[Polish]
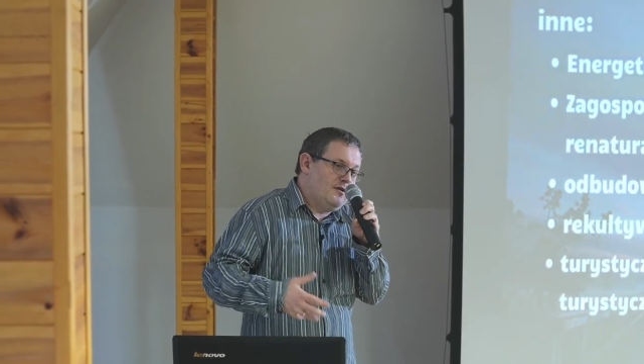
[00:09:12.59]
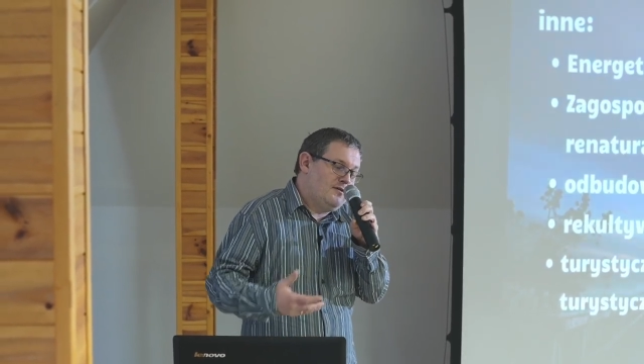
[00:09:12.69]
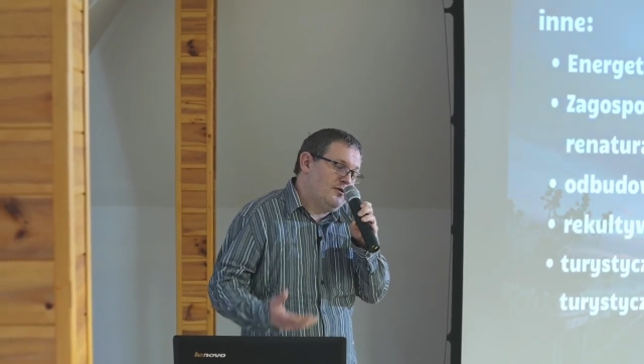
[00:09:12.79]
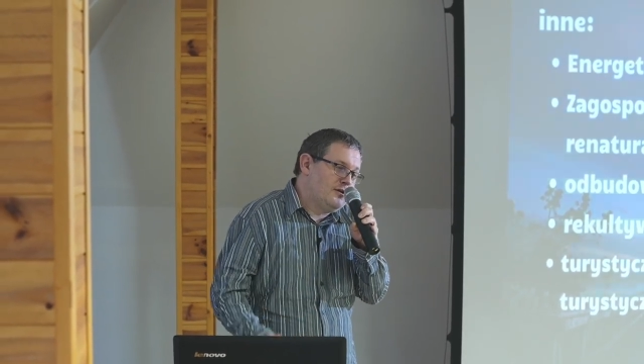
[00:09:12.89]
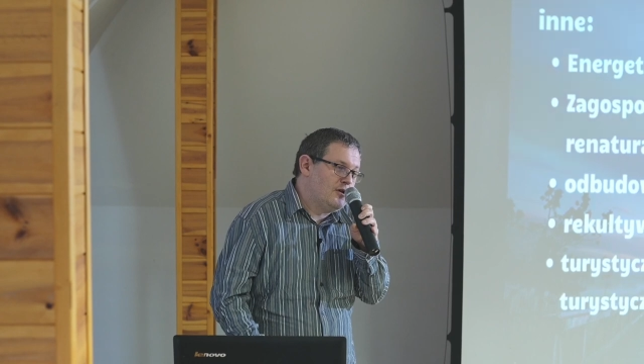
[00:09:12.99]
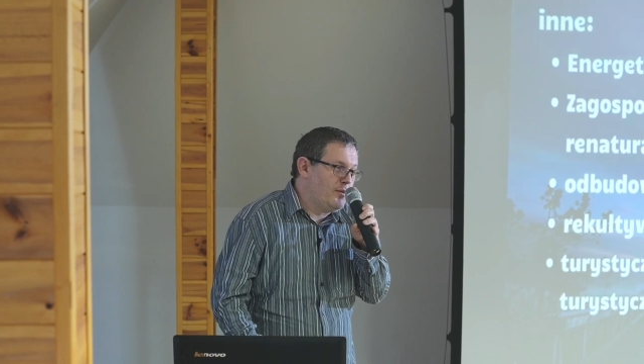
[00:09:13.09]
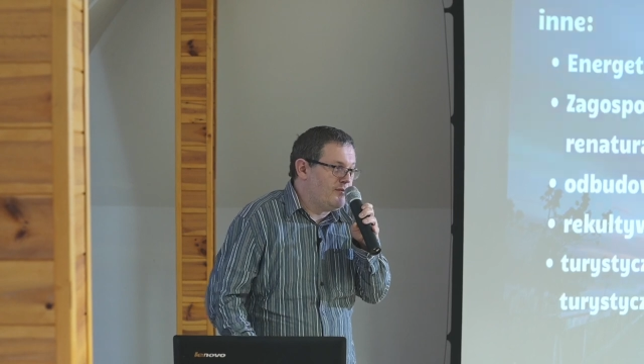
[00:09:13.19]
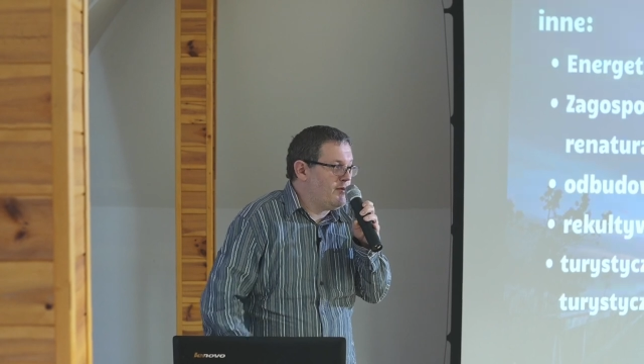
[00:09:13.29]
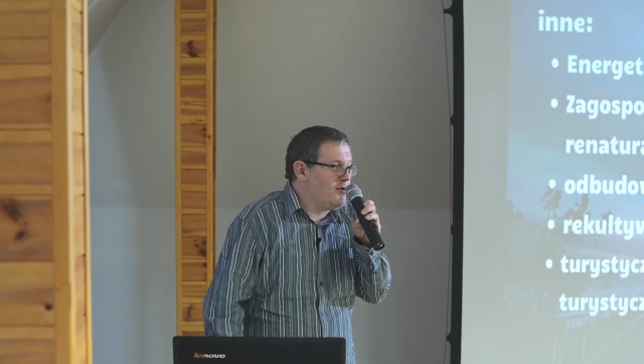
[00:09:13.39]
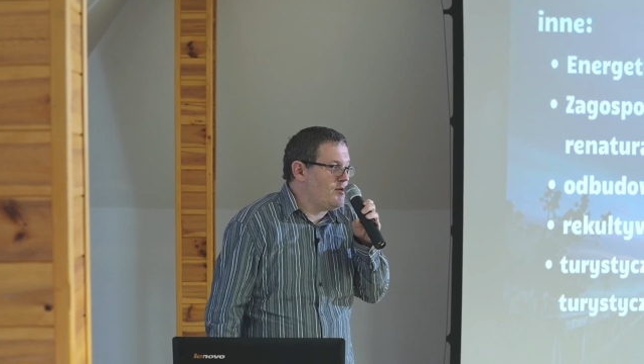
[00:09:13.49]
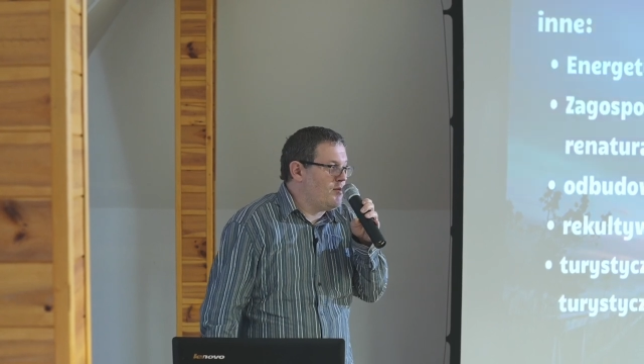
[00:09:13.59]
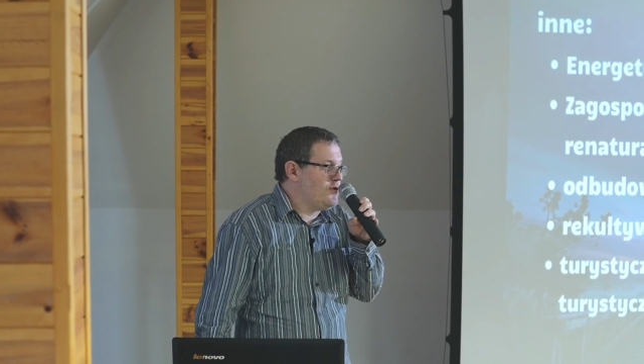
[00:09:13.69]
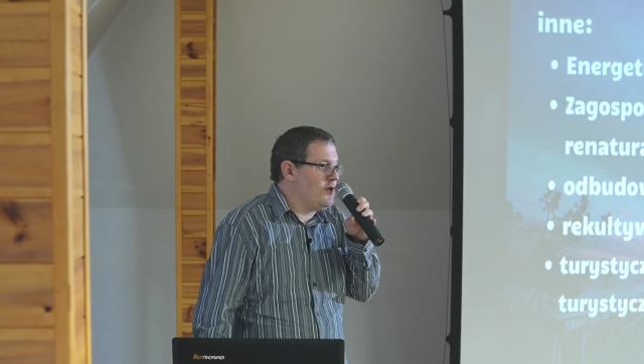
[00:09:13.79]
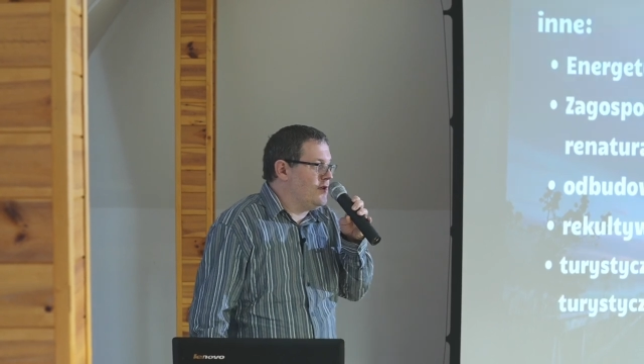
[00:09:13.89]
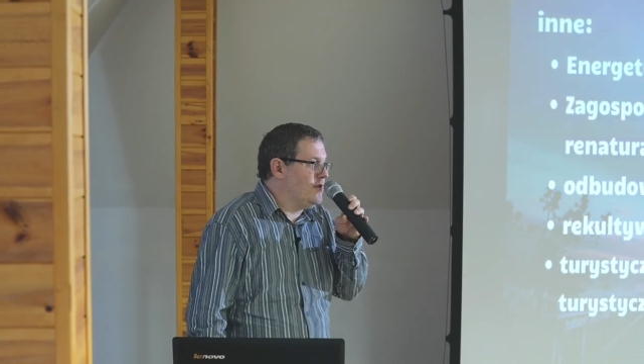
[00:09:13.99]
y, no tylko pewnie będziemy
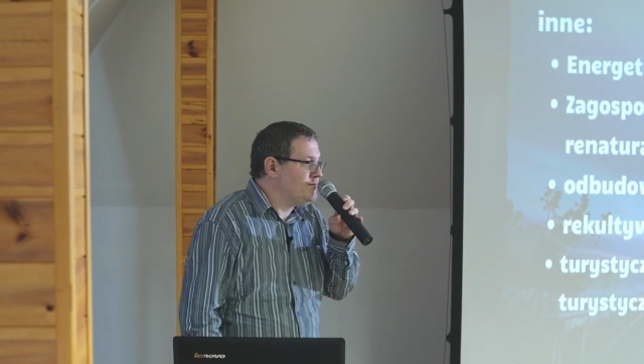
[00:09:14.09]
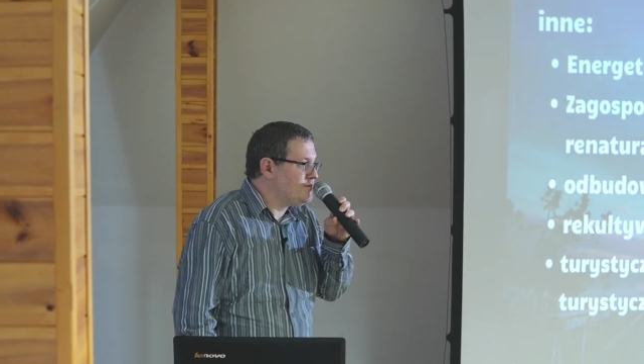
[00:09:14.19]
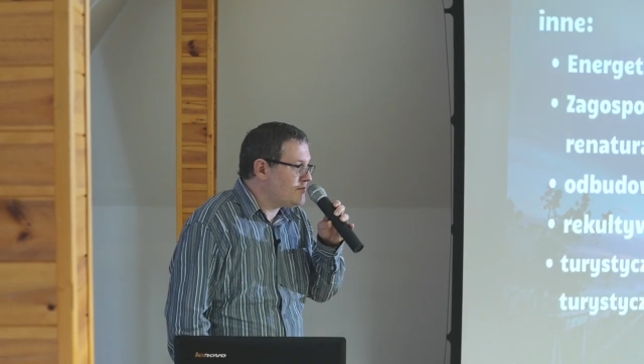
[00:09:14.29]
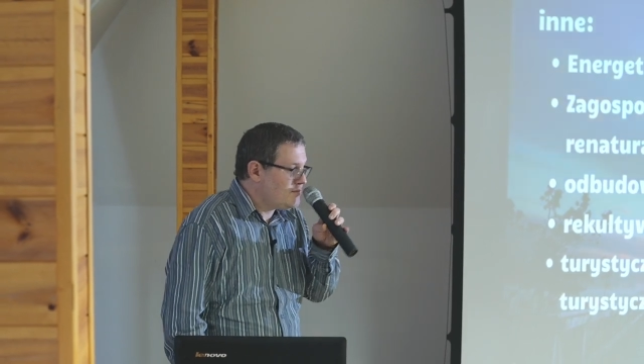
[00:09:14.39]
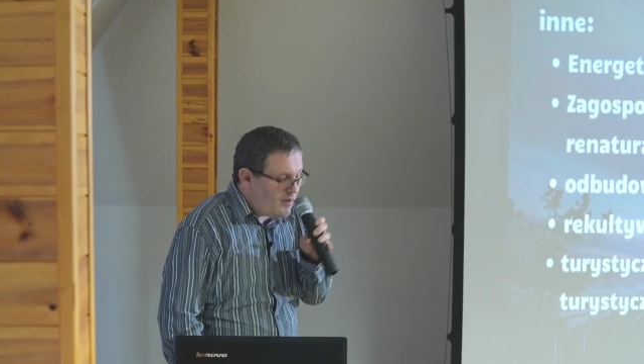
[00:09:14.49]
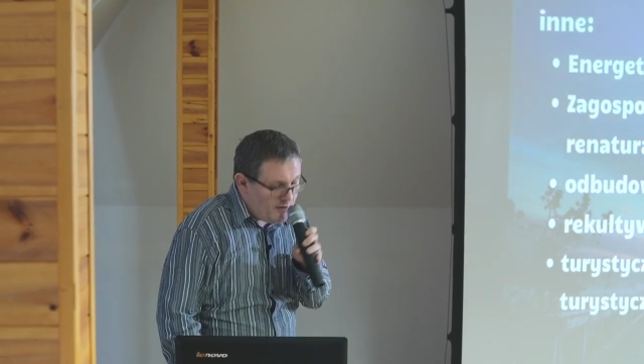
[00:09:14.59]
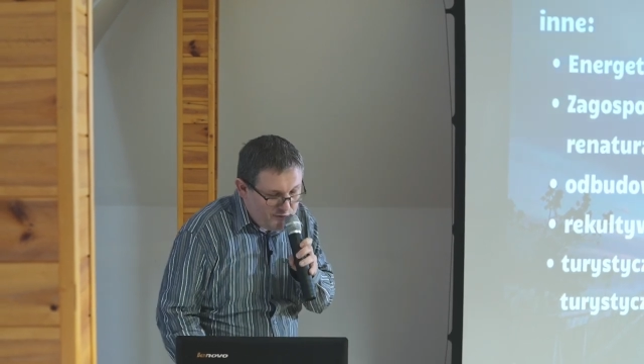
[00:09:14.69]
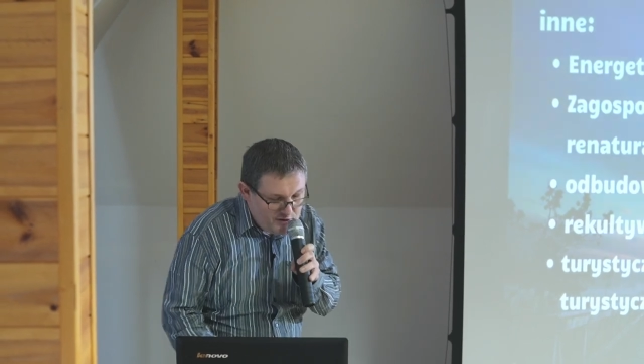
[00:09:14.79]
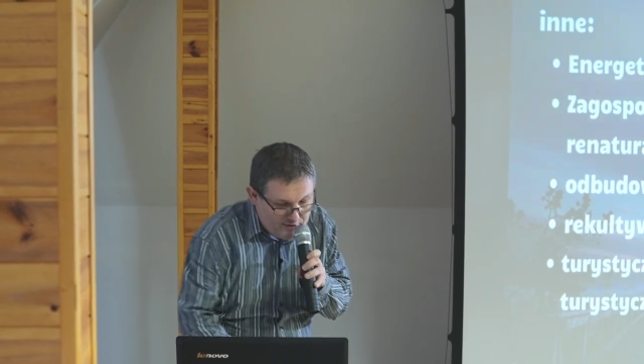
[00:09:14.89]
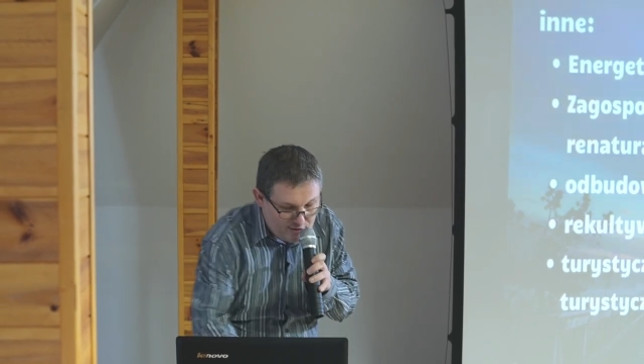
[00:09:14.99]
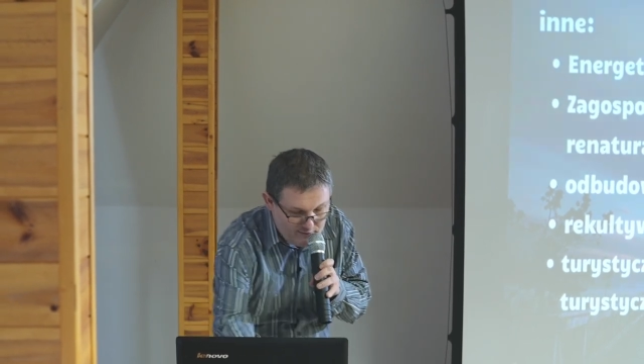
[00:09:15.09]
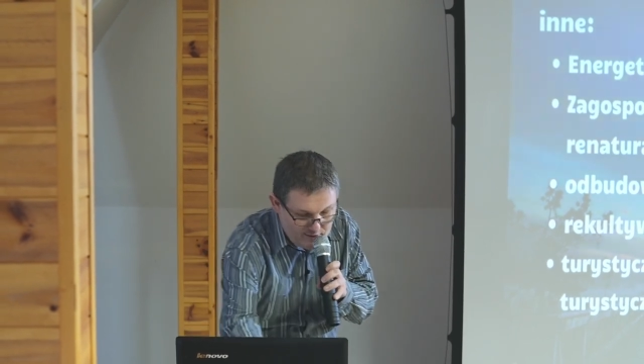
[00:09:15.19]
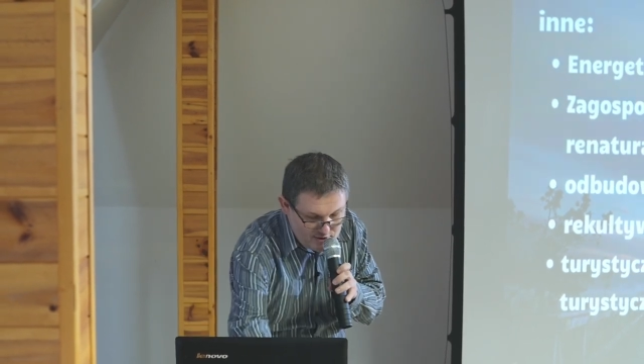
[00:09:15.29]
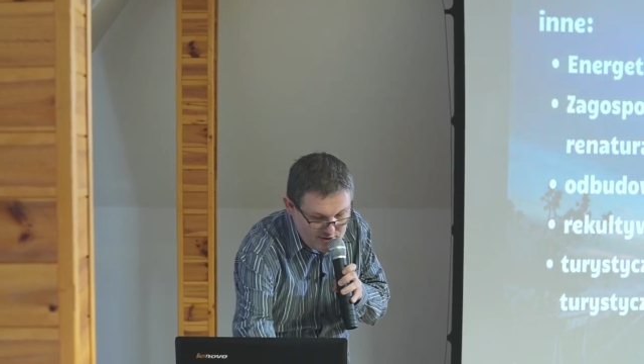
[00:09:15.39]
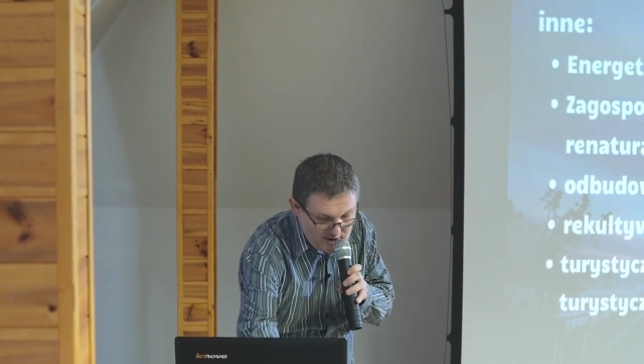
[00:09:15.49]
musieli
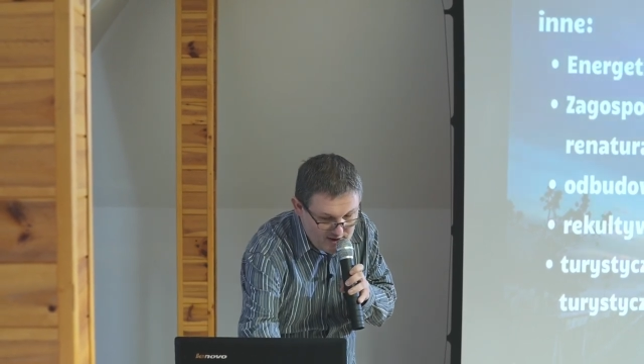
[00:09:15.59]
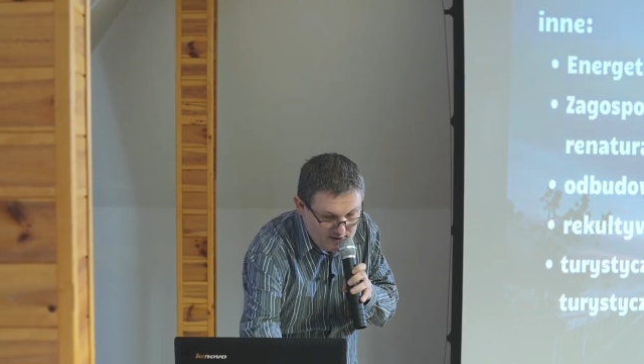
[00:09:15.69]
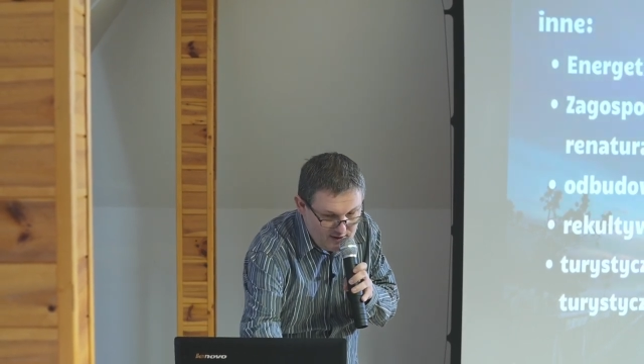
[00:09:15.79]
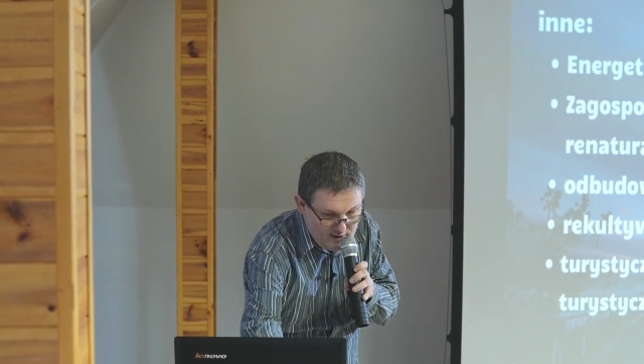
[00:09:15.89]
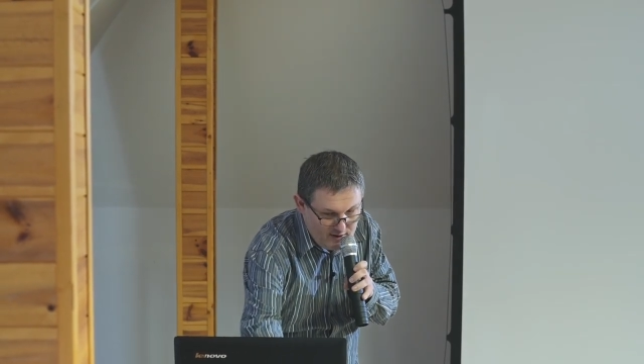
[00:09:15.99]
sfinansować je